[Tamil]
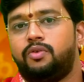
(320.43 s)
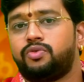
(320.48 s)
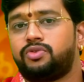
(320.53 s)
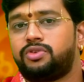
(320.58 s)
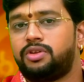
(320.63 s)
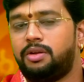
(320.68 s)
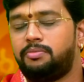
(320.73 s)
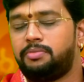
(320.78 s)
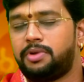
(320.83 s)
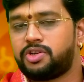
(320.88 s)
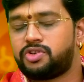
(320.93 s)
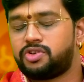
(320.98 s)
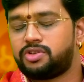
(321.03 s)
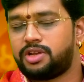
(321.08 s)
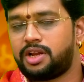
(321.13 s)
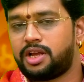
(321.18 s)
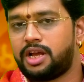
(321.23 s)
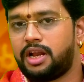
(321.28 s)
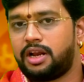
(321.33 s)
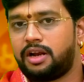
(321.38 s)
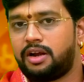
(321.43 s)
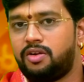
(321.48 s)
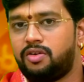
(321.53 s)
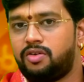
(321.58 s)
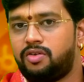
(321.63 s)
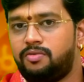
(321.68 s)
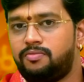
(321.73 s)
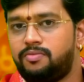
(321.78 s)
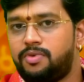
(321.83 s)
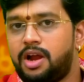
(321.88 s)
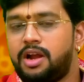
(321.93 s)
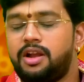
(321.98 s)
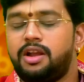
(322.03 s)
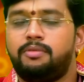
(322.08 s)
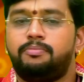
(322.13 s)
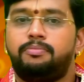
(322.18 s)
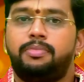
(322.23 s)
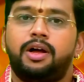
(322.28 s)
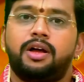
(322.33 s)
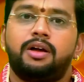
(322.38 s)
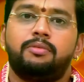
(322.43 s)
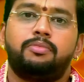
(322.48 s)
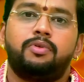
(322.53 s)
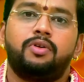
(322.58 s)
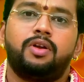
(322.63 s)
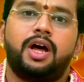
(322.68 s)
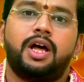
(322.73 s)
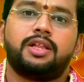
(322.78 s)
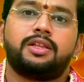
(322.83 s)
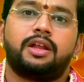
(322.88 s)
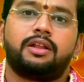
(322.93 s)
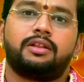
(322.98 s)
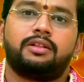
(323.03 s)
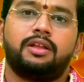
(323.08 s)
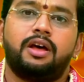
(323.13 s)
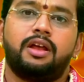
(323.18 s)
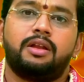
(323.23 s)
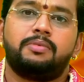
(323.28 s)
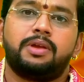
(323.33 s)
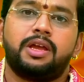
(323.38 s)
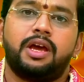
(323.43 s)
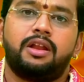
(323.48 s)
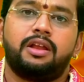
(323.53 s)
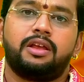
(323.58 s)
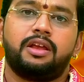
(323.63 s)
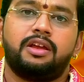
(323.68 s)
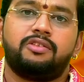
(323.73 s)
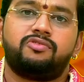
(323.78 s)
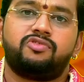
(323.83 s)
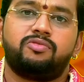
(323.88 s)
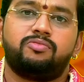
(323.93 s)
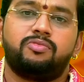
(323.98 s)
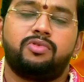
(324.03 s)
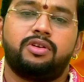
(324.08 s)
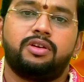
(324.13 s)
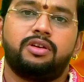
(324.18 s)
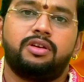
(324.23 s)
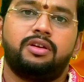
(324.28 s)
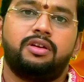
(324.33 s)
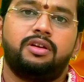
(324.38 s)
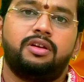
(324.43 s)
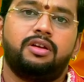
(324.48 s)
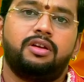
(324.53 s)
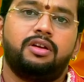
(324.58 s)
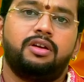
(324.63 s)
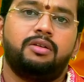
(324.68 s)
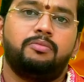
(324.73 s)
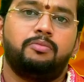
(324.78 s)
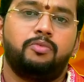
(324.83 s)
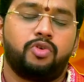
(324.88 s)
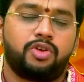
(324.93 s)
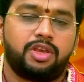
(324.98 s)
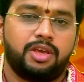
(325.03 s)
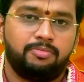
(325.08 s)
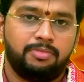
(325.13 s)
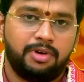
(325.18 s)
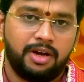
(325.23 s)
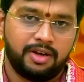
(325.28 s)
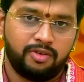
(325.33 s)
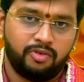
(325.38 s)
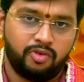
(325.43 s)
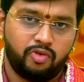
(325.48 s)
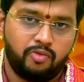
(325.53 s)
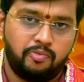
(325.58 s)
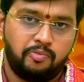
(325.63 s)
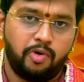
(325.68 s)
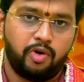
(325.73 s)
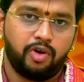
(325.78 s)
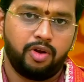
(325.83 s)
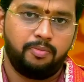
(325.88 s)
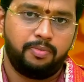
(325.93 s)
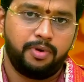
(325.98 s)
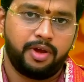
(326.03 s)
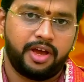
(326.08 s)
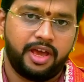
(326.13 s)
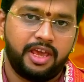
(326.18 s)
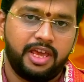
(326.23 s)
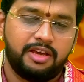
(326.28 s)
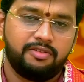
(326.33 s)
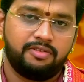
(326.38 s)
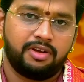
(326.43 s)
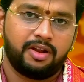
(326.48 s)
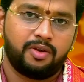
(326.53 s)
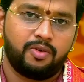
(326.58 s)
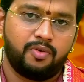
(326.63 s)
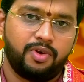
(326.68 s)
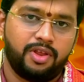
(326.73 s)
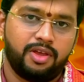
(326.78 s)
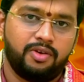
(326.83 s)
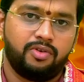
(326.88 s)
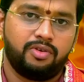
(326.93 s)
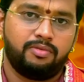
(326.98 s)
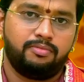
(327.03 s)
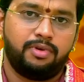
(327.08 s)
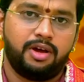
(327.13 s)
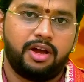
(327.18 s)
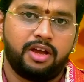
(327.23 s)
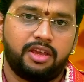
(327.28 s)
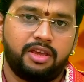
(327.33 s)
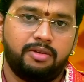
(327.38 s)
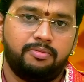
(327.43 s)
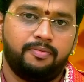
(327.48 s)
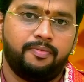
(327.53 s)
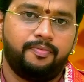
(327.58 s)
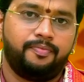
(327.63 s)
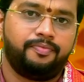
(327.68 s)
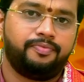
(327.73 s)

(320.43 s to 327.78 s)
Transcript: உத்திரம் நட்சத்திரக்காரங்களுக்கும் கண்டிப்பாக பொருளாதாரத்தில் அருமையான ஏற்றம் உண்டு முக்கியமான ஒரு பொறுப்பு கைக்கு வரக்கூடிய ஒரு பாக்கியம்